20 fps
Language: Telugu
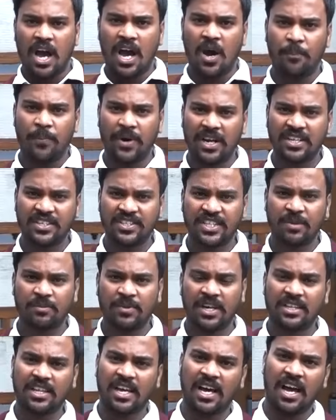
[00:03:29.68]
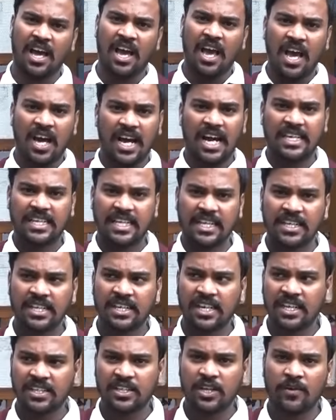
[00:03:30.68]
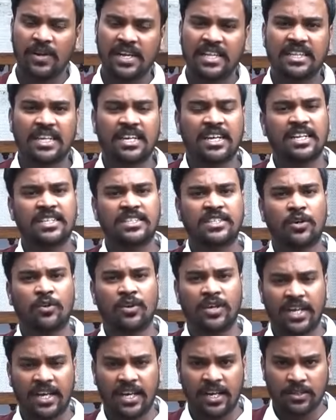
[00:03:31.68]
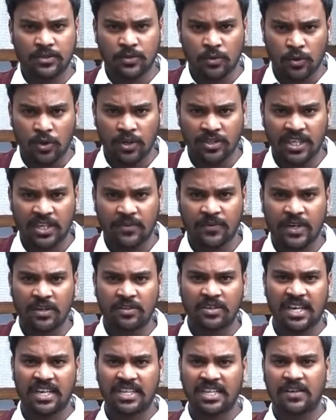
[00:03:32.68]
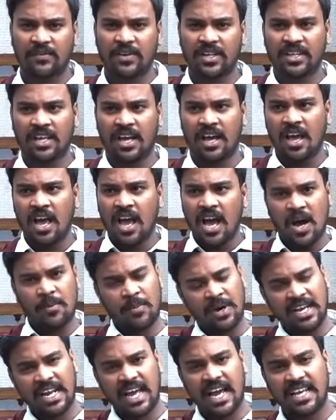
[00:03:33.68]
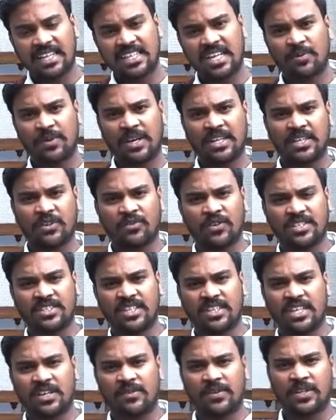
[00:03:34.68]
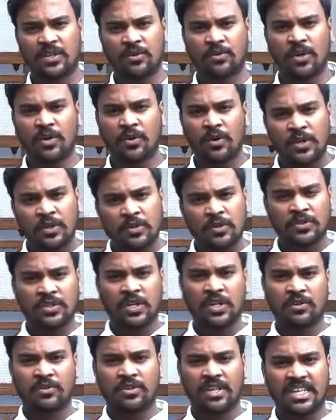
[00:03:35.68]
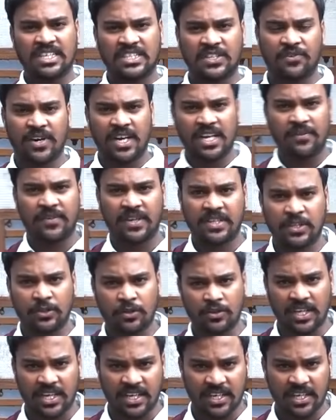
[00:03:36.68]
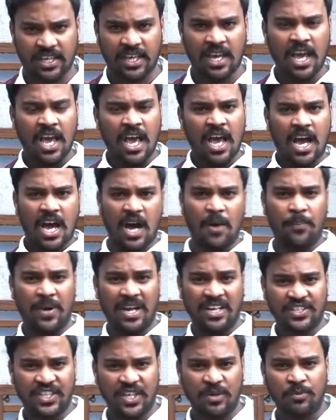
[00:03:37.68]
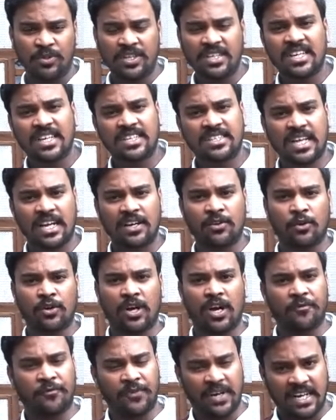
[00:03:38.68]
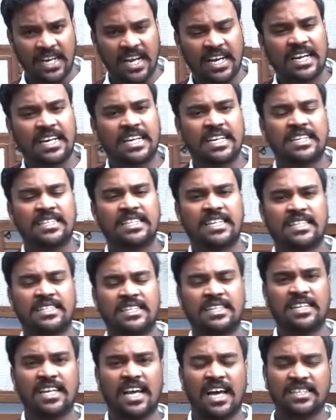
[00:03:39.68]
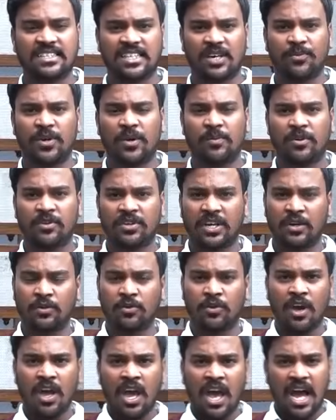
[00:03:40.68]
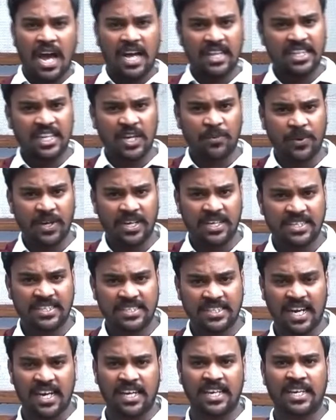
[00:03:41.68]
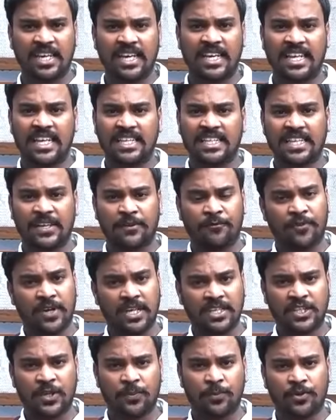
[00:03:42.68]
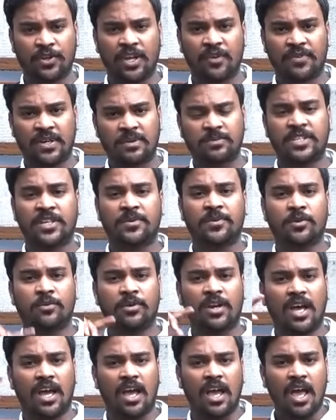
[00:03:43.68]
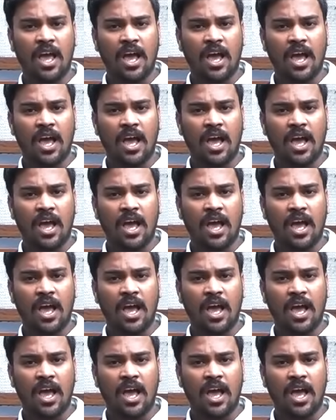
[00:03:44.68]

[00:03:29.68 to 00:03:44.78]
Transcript: ఆ పరిచయం గత ఆ టెన్త్ క్లాస్లో వాళ్ళిద్దరు కలిసి ఒకటే స్కూల్లో చదివారు దాని తర్వాత మళ్ళీ హైదరాబాద్కి వచ్చిన తర్వాత కూడా కొన్ని రోజుల కిందనే శివ అనే వ్యక్తితో తనకి ఆ పరిచయం ఉంది జస్ట్ తను ఒక ఫ్రెండ్లాన్ని ట్రీట్ చేసింది ఆ సమయంలో తను ఆ తినపై ఇష్టాన్ని ఏదైతే ఫ్రెండ్షిప్ ఉందో ఆ ఫ్రెండ్షిప్ని కూడా